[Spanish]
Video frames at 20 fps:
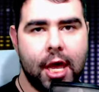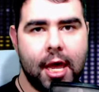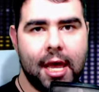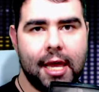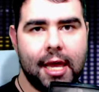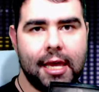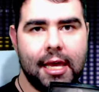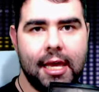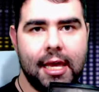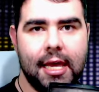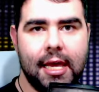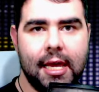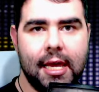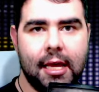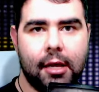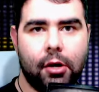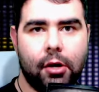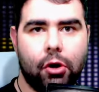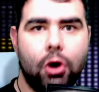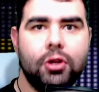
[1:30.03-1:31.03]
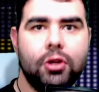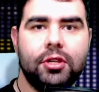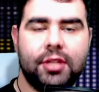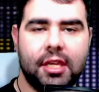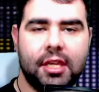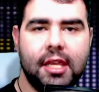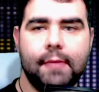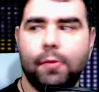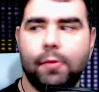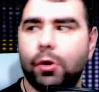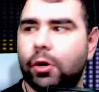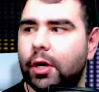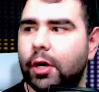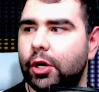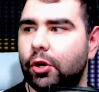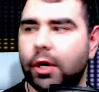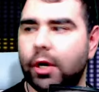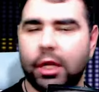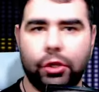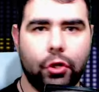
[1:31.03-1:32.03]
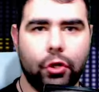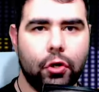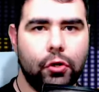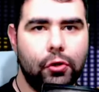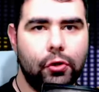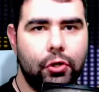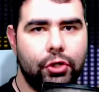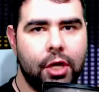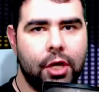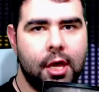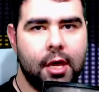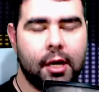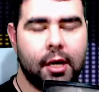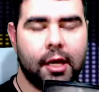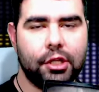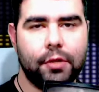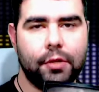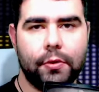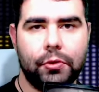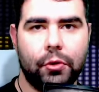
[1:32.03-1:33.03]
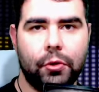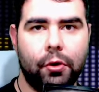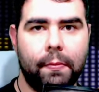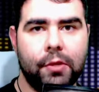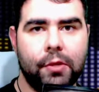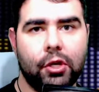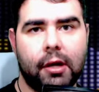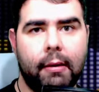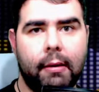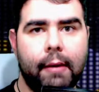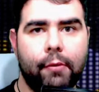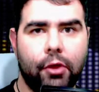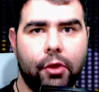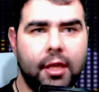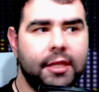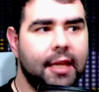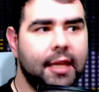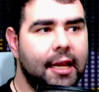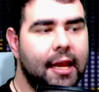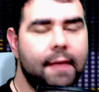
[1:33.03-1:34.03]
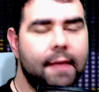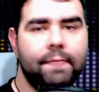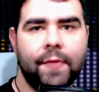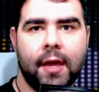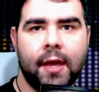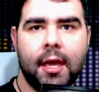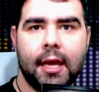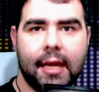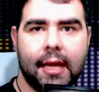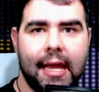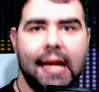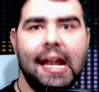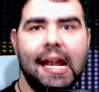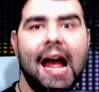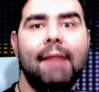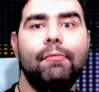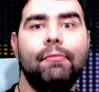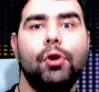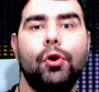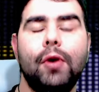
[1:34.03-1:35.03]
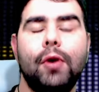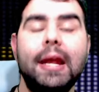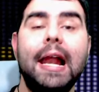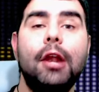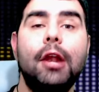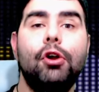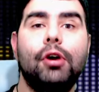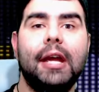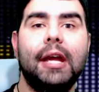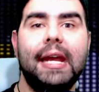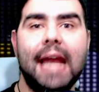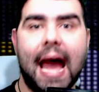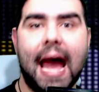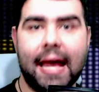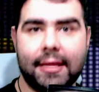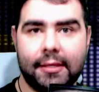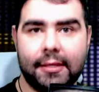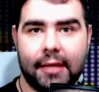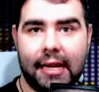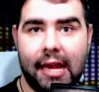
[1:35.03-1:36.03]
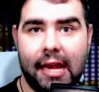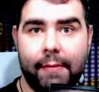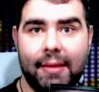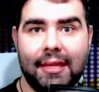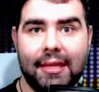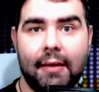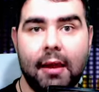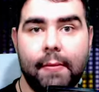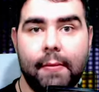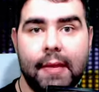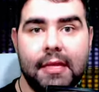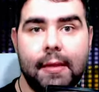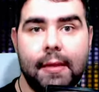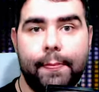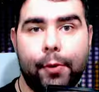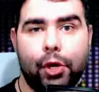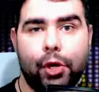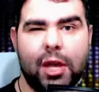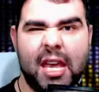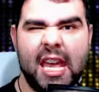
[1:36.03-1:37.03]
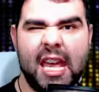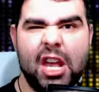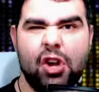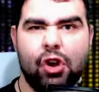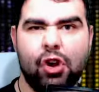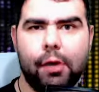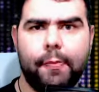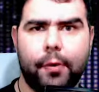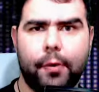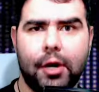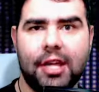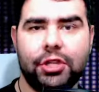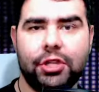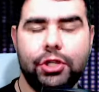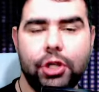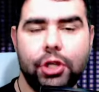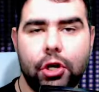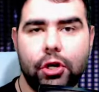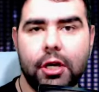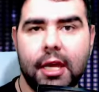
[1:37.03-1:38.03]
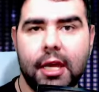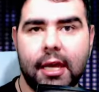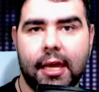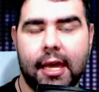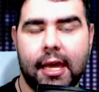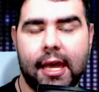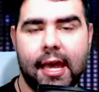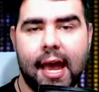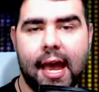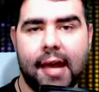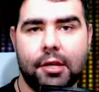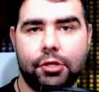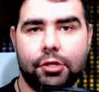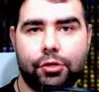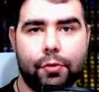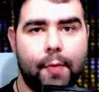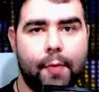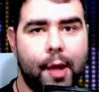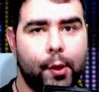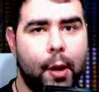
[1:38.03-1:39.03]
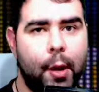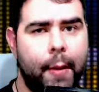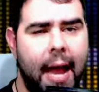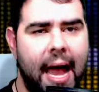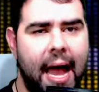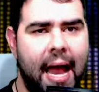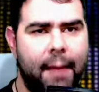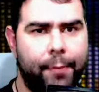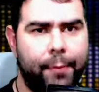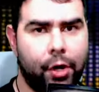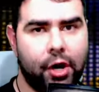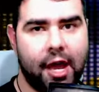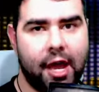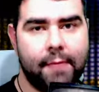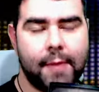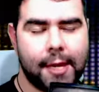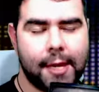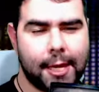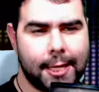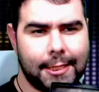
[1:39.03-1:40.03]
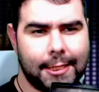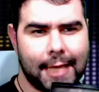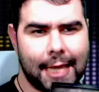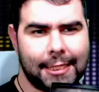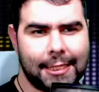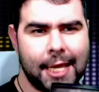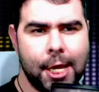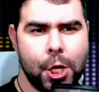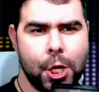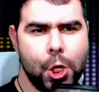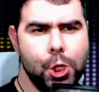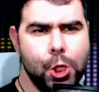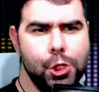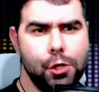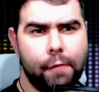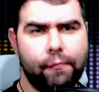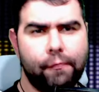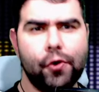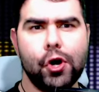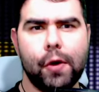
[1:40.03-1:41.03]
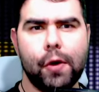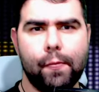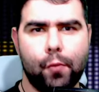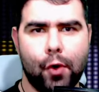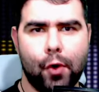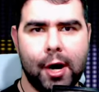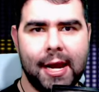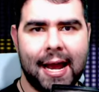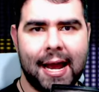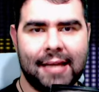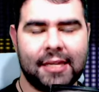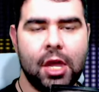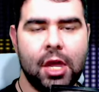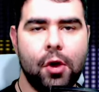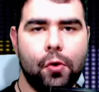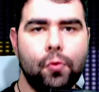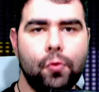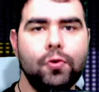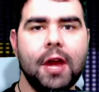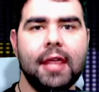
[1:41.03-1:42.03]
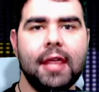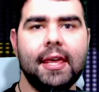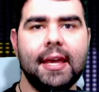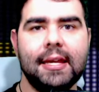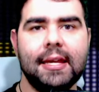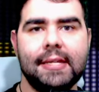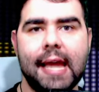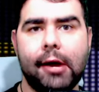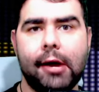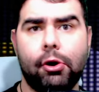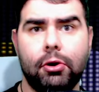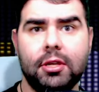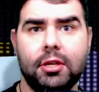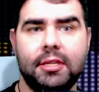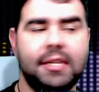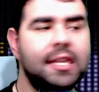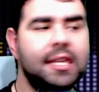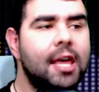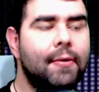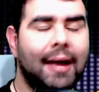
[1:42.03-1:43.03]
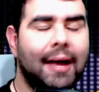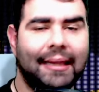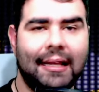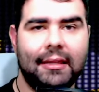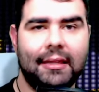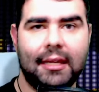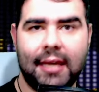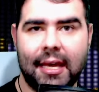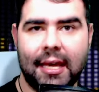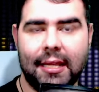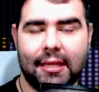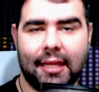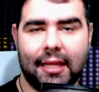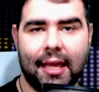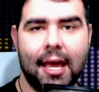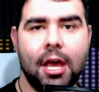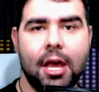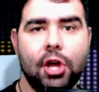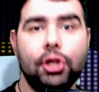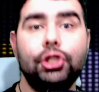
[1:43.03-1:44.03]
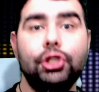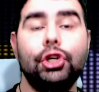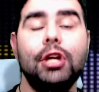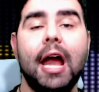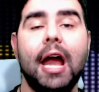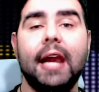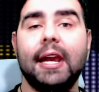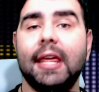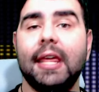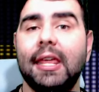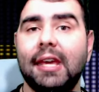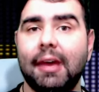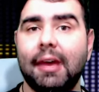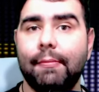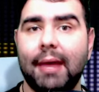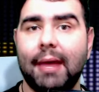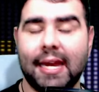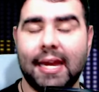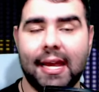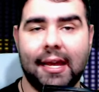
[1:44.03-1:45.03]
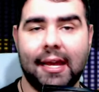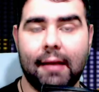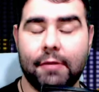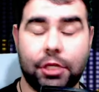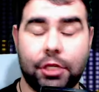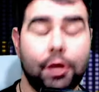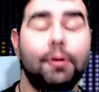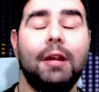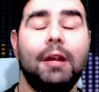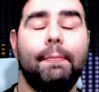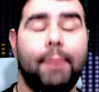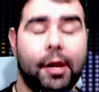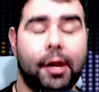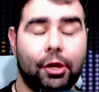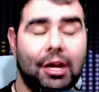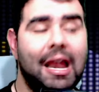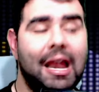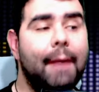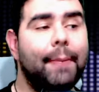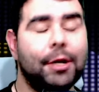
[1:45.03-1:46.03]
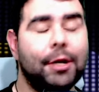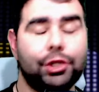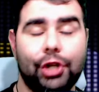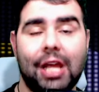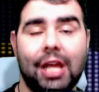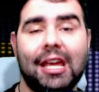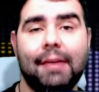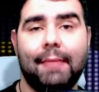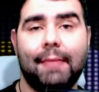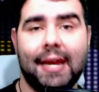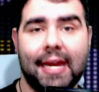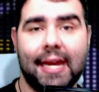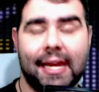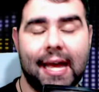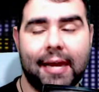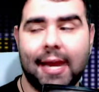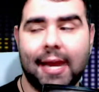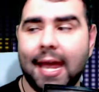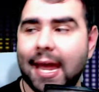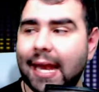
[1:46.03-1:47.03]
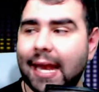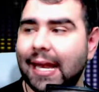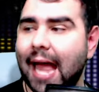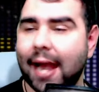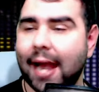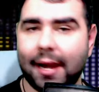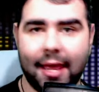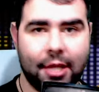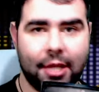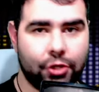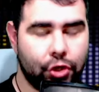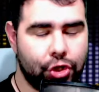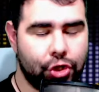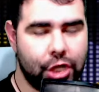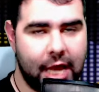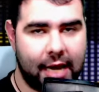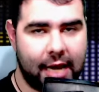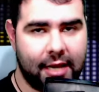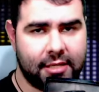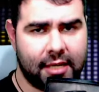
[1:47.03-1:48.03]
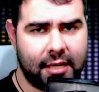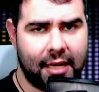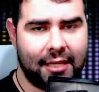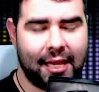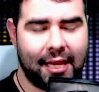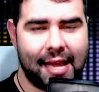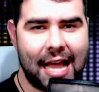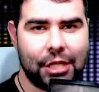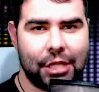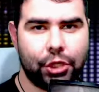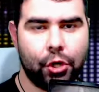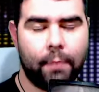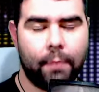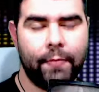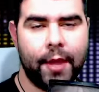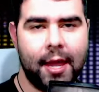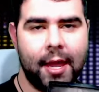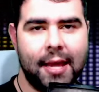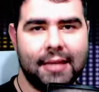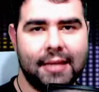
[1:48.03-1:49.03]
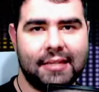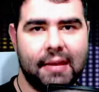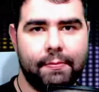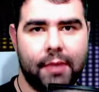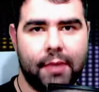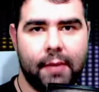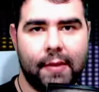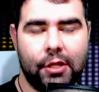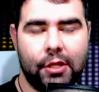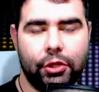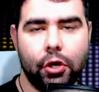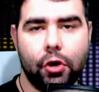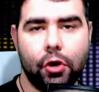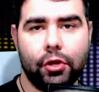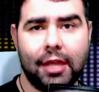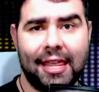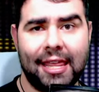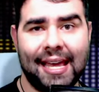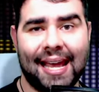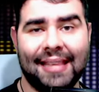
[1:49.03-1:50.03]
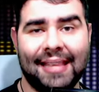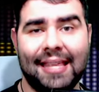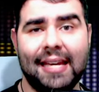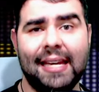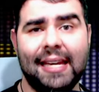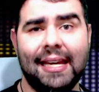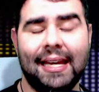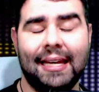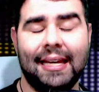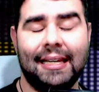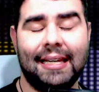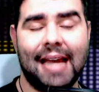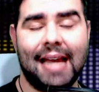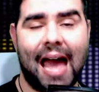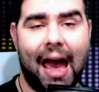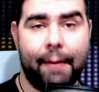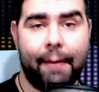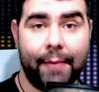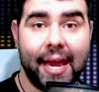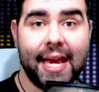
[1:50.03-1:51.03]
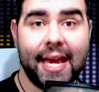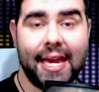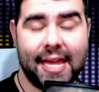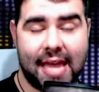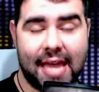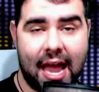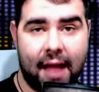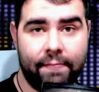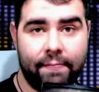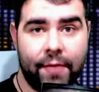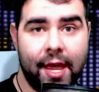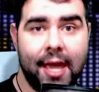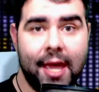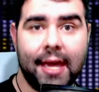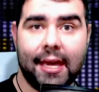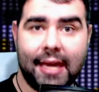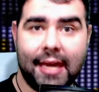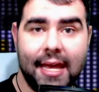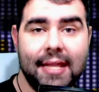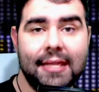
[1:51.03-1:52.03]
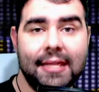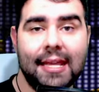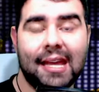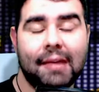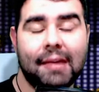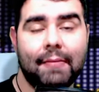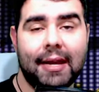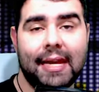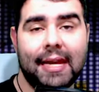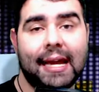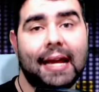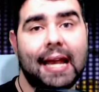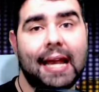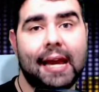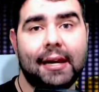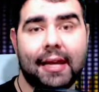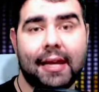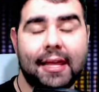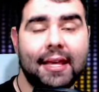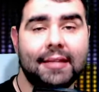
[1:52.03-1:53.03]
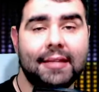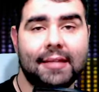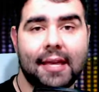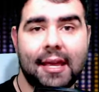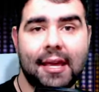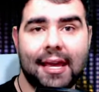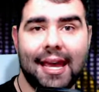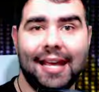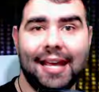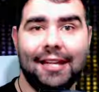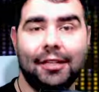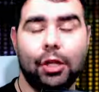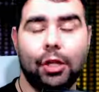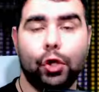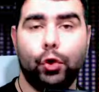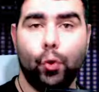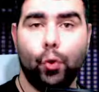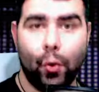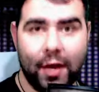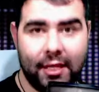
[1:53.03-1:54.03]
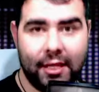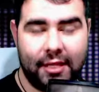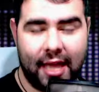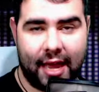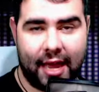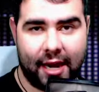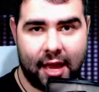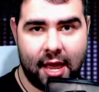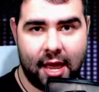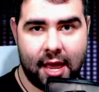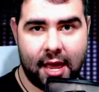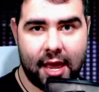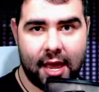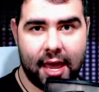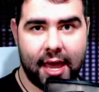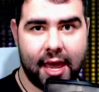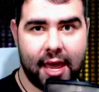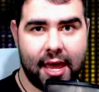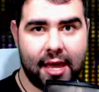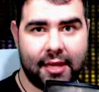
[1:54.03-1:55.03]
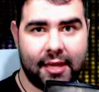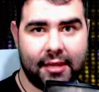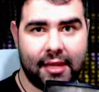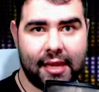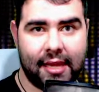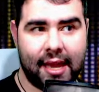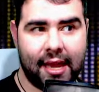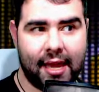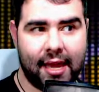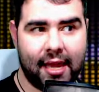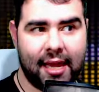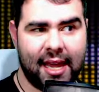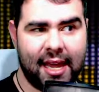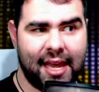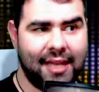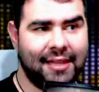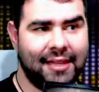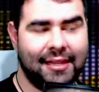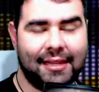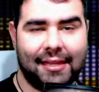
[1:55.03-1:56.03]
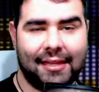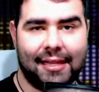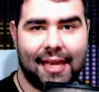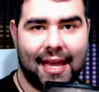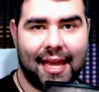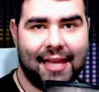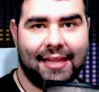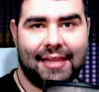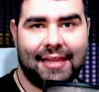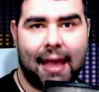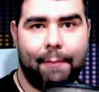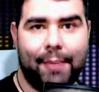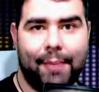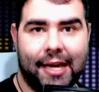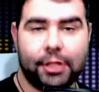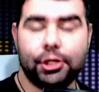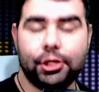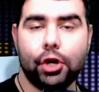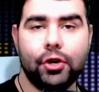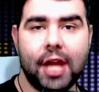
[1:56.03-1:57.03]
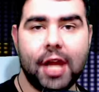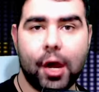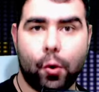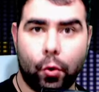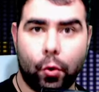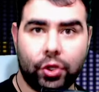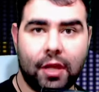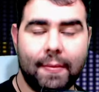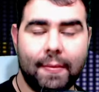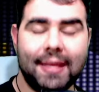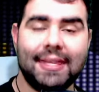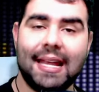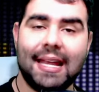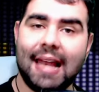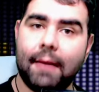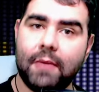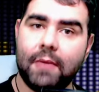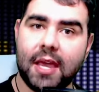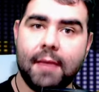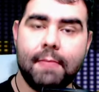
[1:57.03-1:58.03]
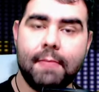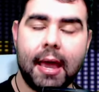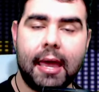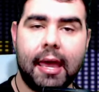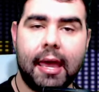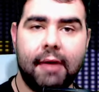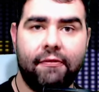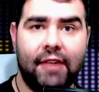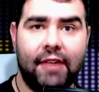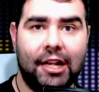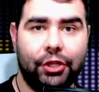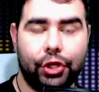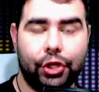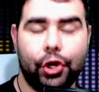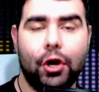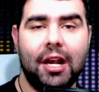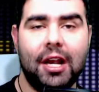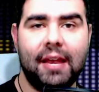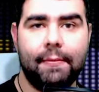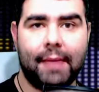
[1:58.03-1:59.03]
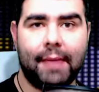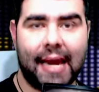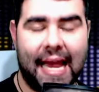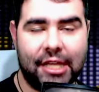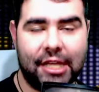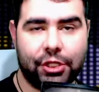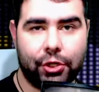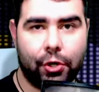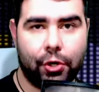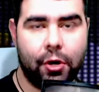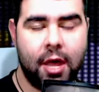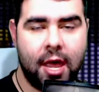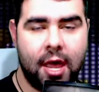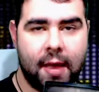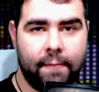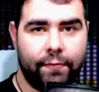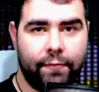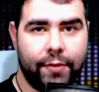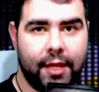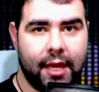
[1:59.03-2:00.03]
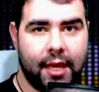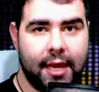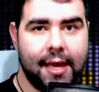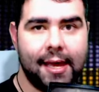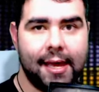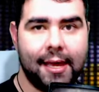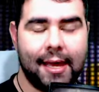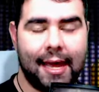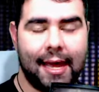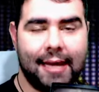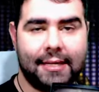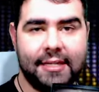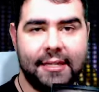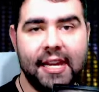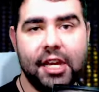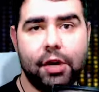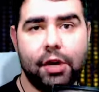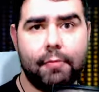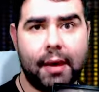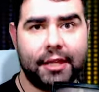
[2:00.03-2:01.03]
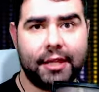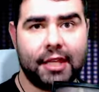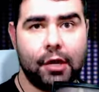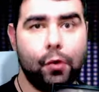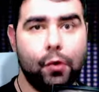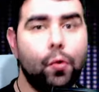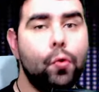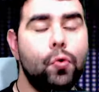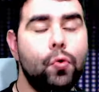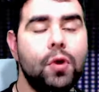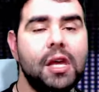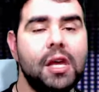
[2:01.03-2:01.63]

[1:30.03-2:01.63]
y coincidimos, creo que todos, que somos un grupito que hablamos de tele, que LAM no era lo que era antes, lamentablemente por incorporaciones que han sumado al programa, que quizás no fueron buenas. Una de ellas coincide bastante gente, son las redes que son, perdón, las personas que manejan las redes sociales. En este caso, se implementó desde que están en América, gente que maneja las redes en Twitter. Este, esta persona es justamente la misma que filtró el embarazo de el chino Martín Q y